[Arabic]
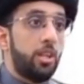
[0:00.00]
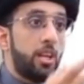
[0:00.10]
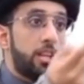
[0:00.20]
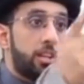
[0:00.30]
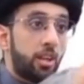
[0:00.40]

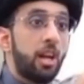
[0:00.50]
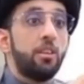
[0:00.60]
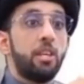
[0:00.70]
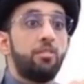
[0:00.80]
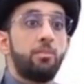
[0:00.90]
لأن
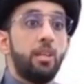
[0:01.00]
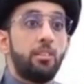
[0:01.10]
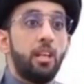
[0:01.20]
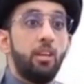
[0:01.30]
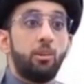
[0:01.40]
إنقاذ النفس من
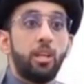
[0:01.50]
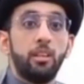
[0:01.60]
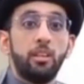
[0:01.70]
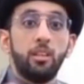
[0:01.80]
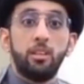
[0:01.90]

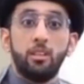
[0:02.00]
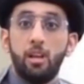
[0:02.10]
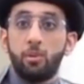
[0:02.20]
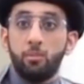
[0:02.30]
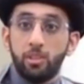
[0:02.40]
التهلكة
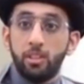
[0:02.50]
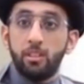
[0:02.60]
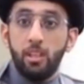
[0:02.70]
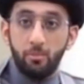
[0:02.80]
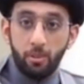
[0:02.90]
أمر
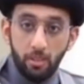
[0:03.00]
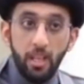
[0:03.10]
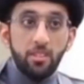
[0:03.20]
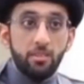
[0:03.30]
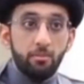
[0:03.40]
معتد أمر
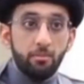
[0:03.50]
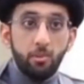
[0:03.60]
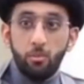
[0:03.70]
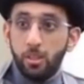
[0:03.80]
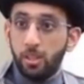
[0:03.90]
لازم
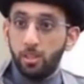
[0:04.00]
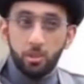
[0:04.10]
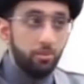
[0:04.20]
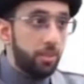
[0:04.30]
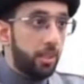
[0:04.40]

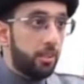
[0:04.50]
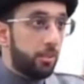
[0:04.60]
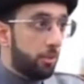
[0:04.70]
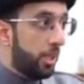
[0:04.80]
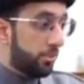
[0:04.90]
وشفنا
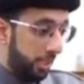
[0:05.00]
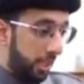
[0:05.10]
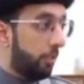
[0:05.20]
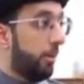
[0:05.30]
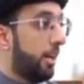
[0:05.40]
أناس
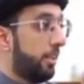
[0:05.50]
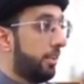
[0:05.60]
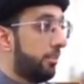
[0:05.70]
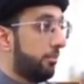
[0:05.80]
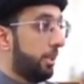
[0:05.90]
كانوا
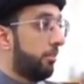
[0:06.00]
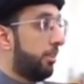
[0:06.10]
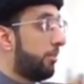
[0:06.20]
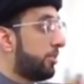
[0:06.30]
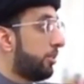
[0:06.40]
معنا يمكن
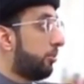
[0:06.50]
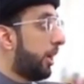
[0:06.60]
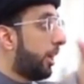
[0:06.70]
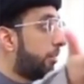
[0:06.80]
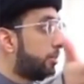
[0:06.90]
في المسجد
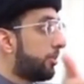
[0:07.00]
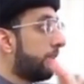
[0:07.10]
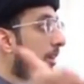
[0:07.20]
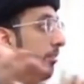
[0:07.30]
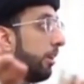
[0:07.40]
وغير
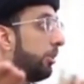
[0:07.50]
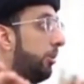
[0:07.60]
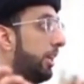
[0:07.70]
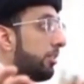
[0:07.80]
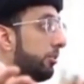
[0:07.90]
المسجد
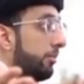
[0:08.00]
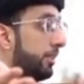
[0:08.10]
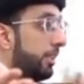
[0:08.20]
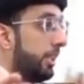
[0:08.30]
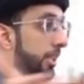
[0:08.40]
فقدوا حياتهم
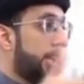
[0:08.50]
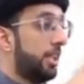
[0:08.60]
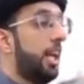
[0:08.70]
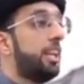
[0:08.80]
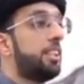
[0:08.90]

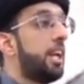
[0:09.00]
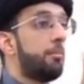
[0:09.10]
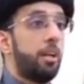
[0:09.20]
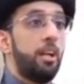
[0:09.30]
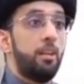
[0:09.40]
يعني لا حد
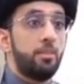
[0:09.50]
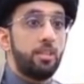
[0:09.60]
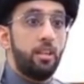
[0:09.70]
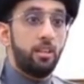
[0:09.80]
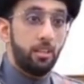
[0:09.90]
يكابر على
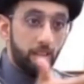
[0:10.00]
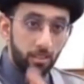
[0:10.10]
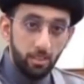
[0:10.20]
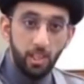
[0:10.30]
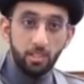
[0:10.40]
هالمسألة
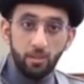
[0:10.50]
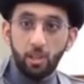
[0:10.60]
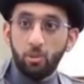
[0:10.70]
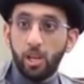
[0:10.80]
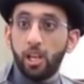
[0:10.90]
الناس
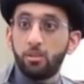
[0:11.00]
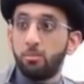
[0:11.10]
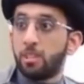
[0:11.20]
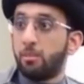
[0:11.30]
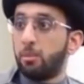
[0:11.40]
فقدوا
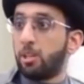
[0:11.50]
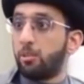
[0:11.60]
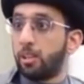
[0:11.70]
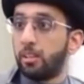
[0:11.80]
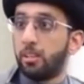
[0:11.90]
حياتهم بسبب
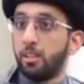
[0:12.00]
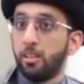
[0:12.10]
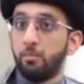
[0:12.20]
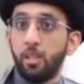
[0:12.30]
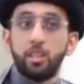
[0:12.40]
الكورونا
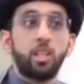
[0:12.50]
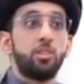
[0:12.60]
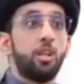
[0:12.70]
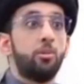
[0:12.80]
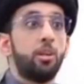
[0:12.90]
ما
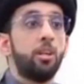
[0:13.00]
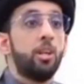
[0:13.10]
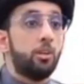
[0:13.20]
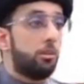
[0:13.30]
يحتاج انه هو